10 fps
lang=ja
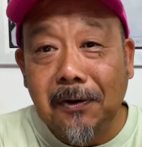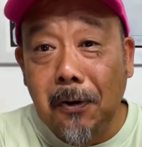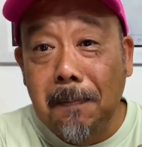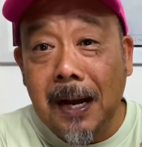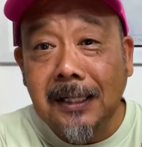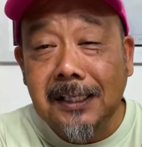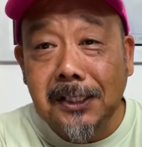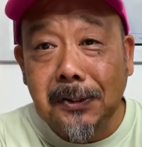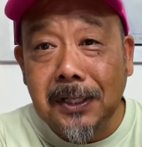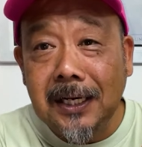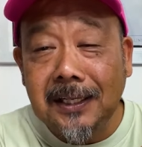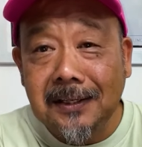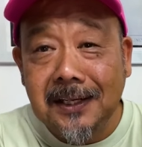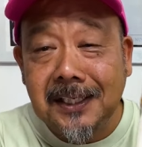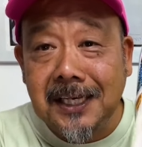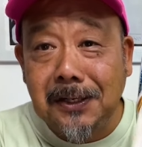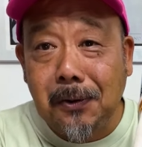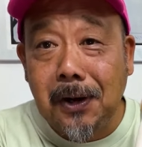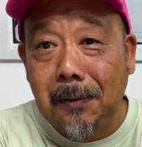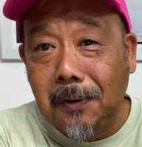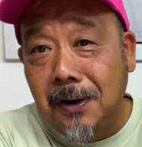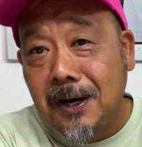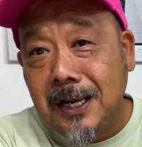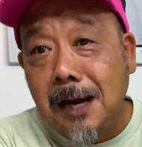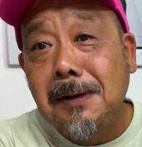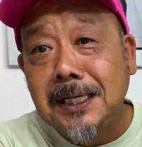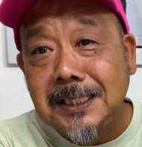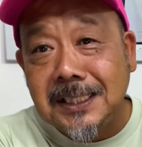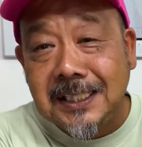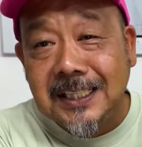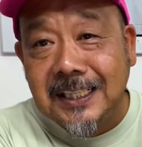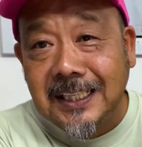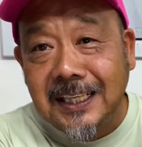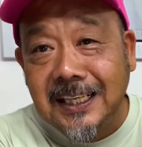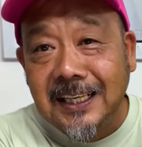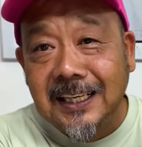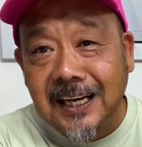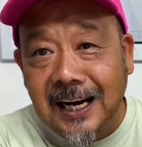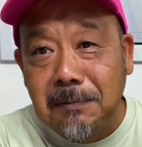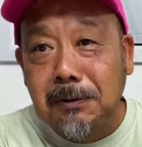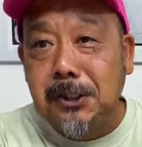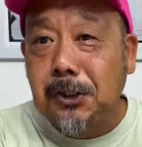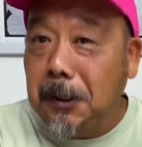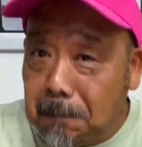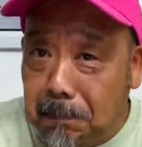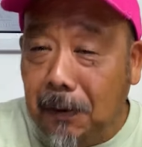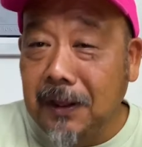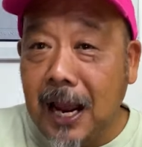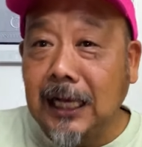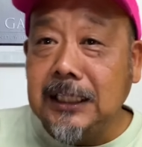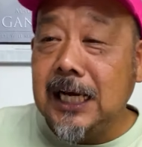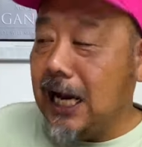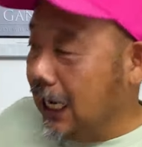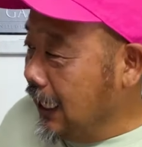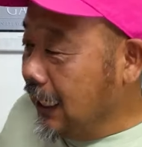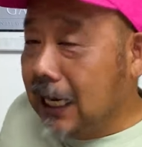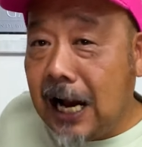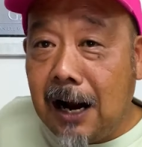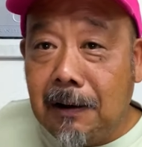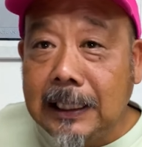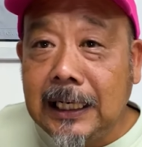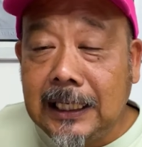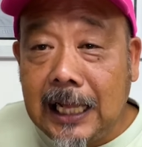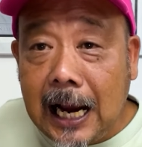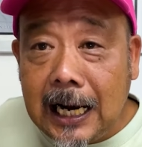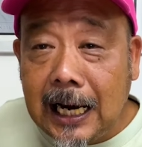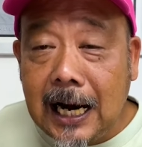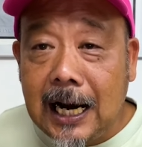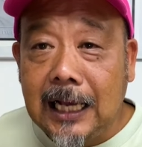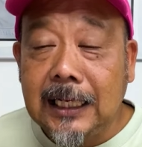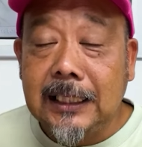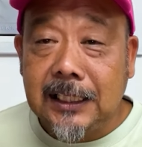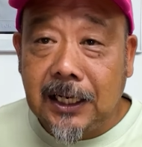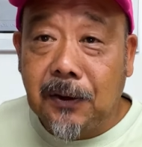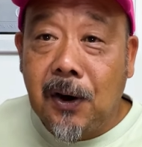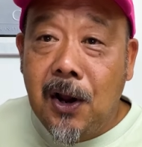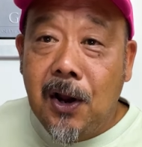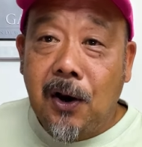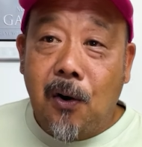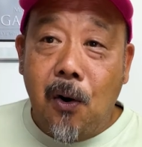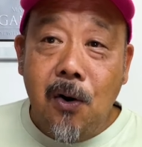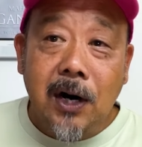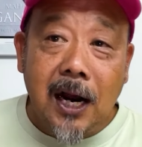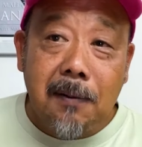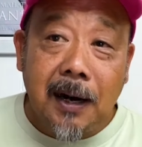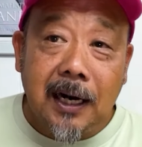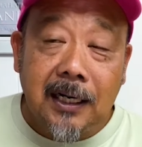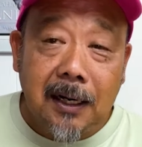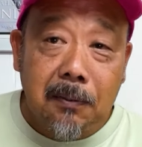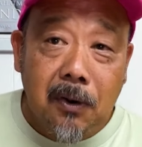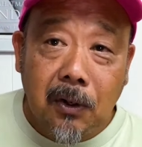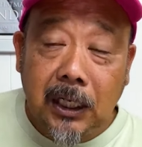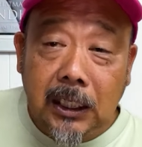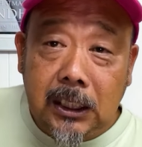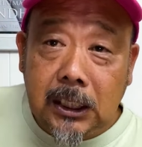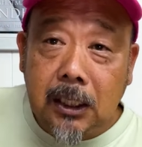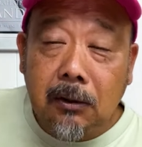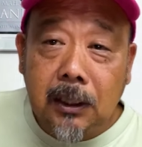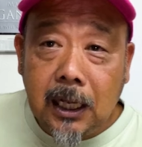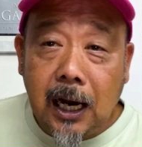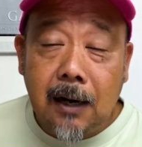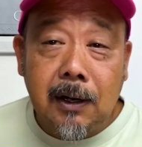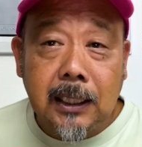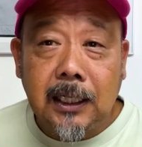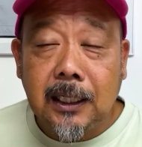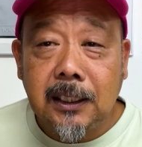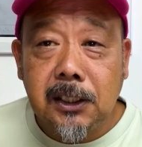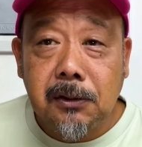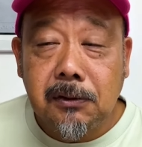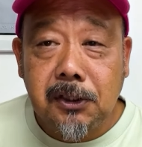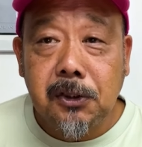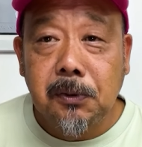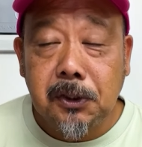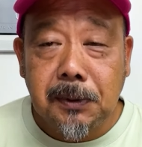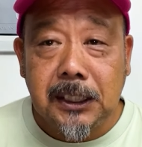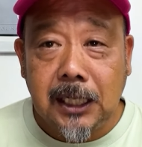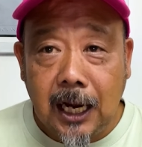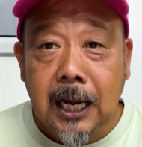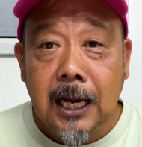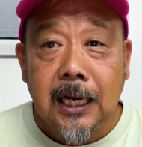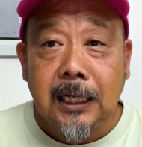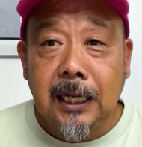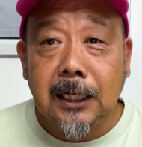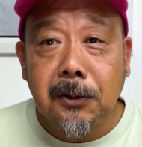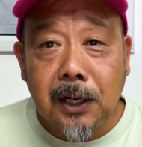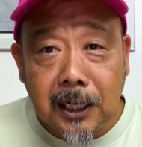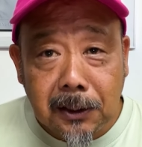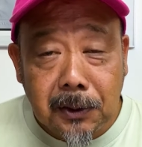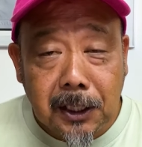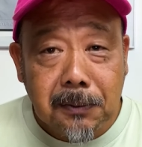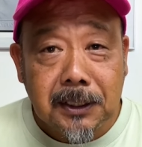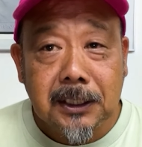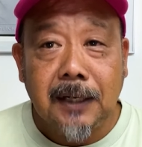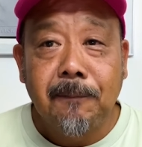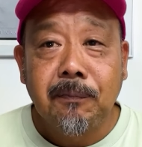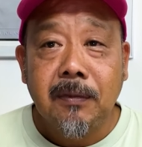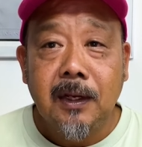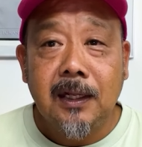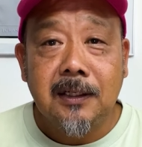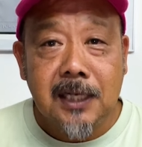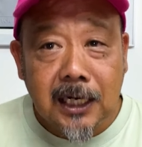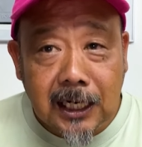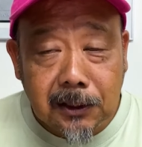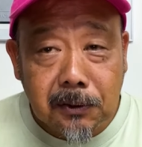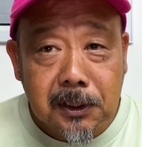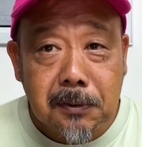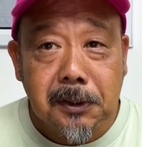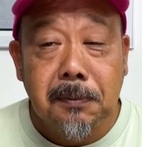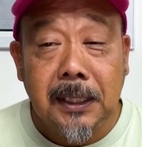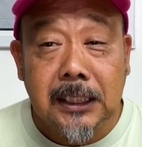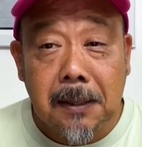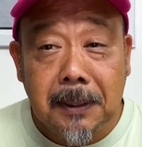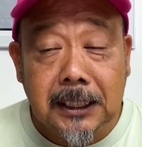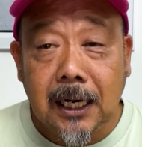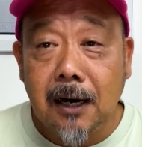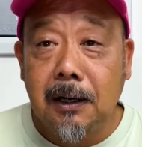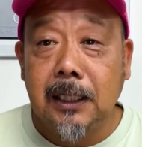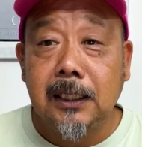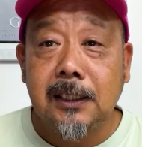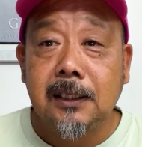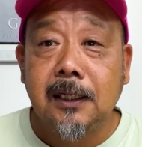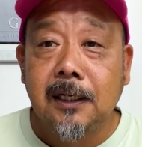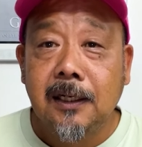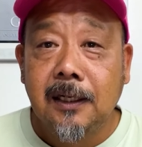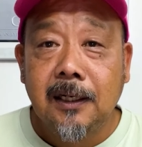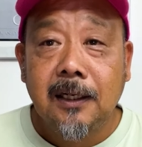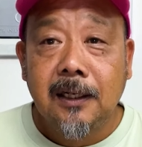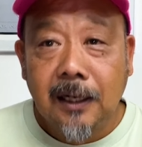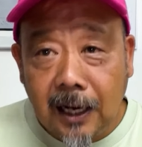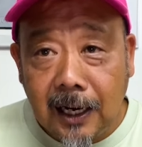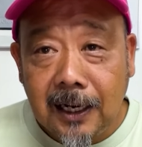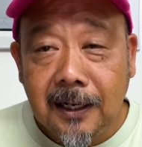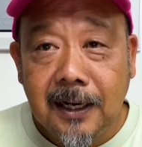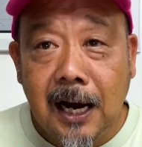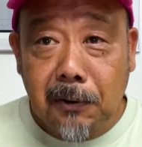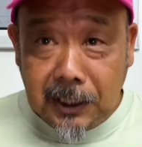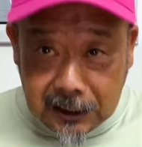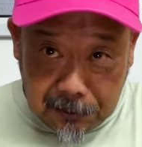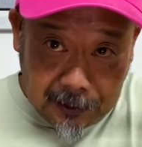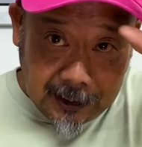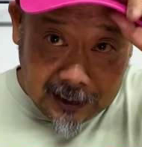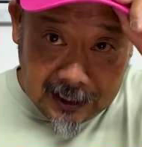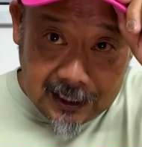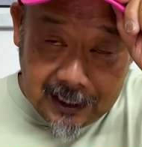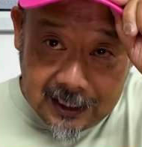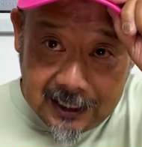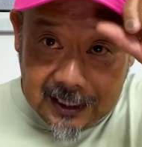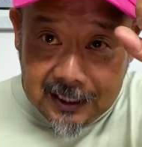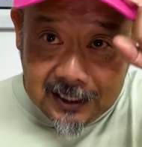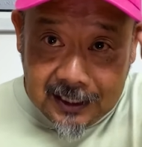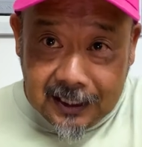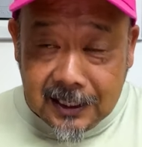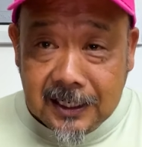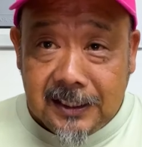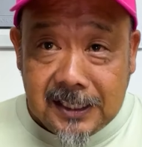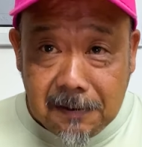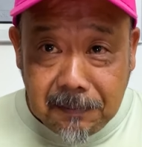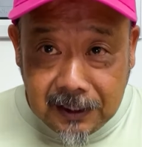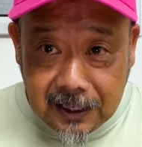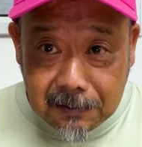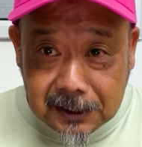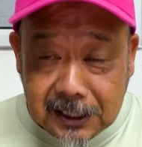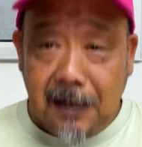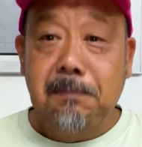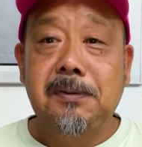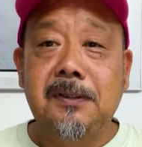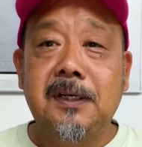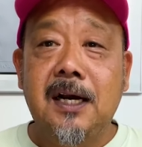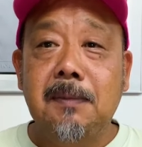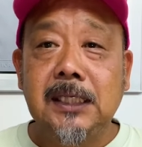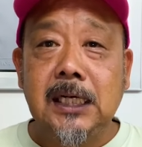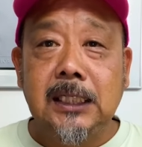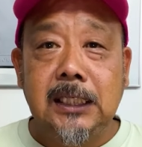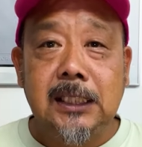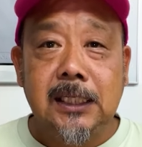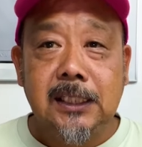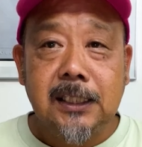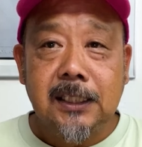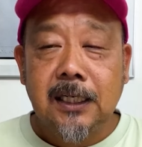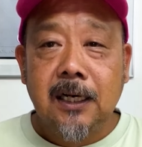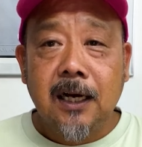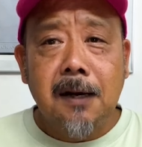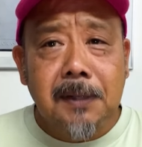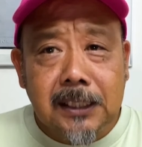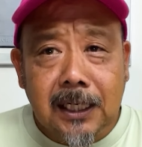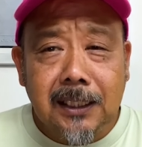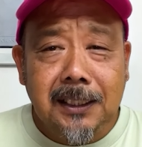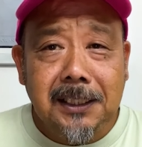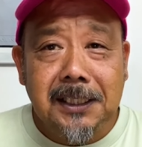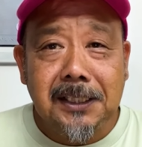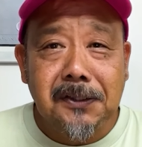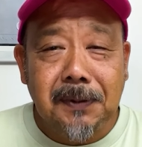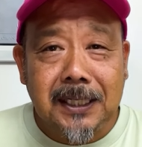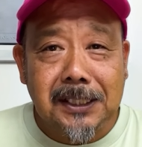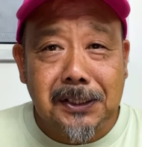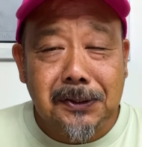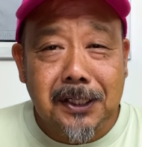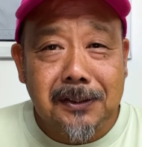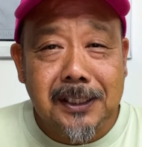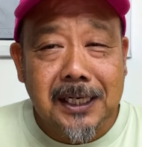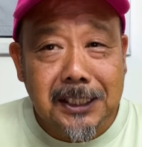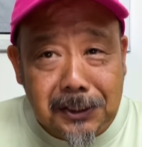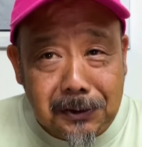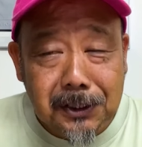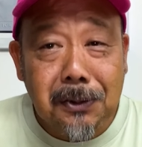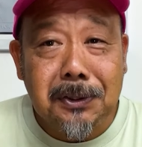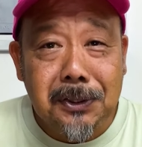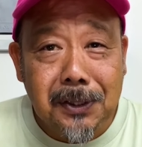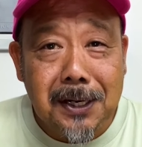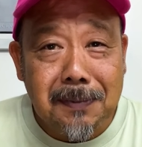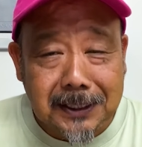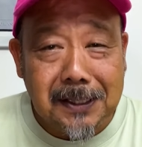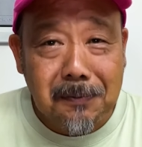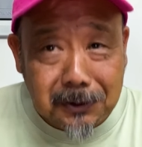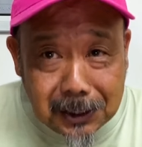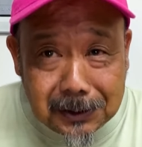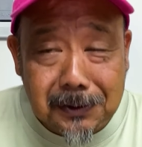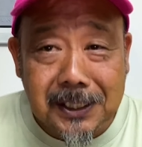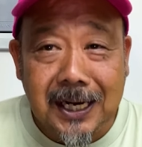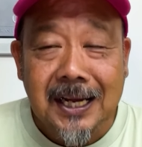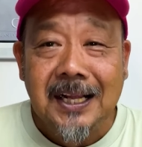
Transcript: これバンズとネータルデザインのコラボ。やばいっす。はい。僕スリッポンね、足が合わないんでなかなか買わないですけど、今回ばかりはもう必死こいで慌ててにそく注文しまして、なんとかゲットできました。ネタさんありがとうございます。めちゃめちゃ可愛いです。はい。あ、おなじみ、ジャンピングカマスキャップ、カマサー T シャツ。カマサー T シャツまた作ってください。非常によく言われまして、申し訳ありません。